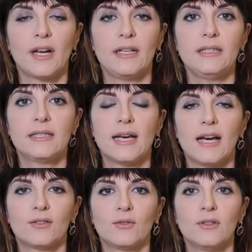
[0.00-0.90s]

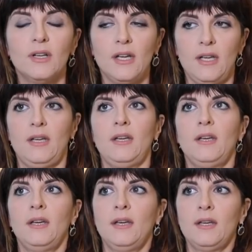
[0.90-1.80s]
realizzato
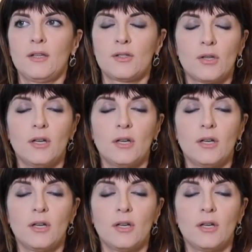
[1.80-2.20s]
sono